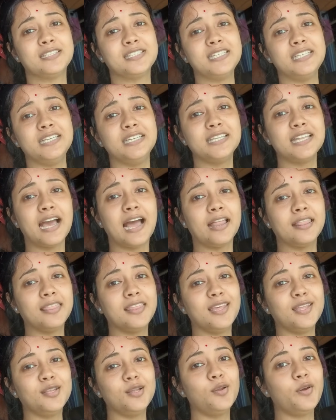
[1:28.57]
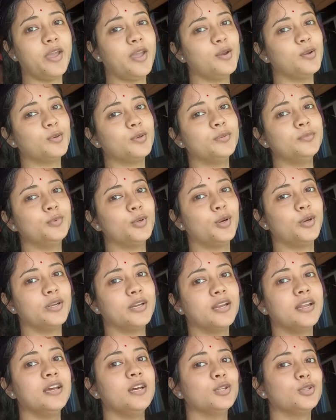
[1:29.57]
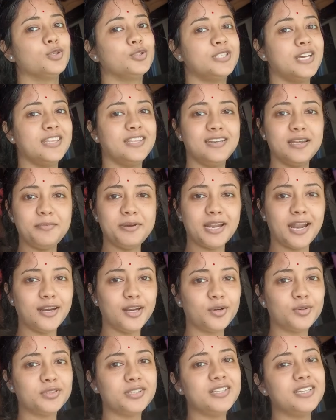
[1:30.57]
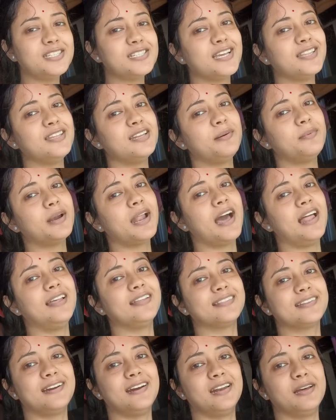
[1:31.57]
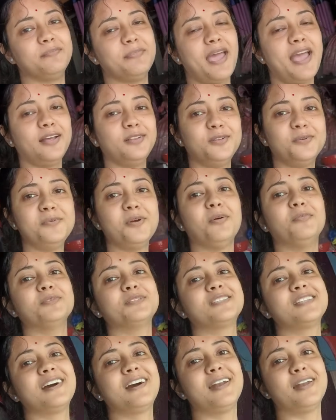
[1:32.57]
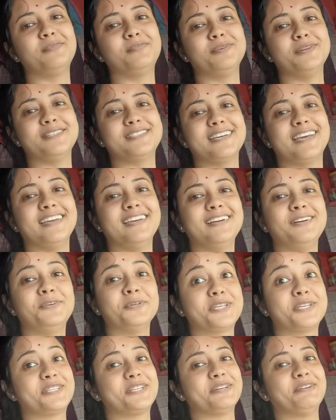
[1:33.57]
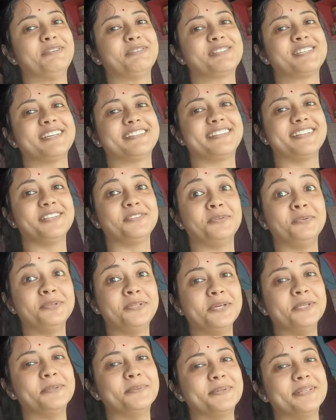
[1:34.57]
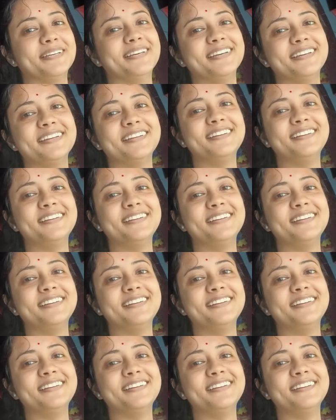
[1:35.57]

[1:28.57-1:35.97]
চিনিতে হাত দিয়ে দিল এরকম ধরনের তো যেদিন আমি রান্না করতে দিই সেদিন আমার হালাত খারাপ একদমই অবস্থা খারাপ হয়ে যায় গোছাতে গোছাতে ধুতে ধুতে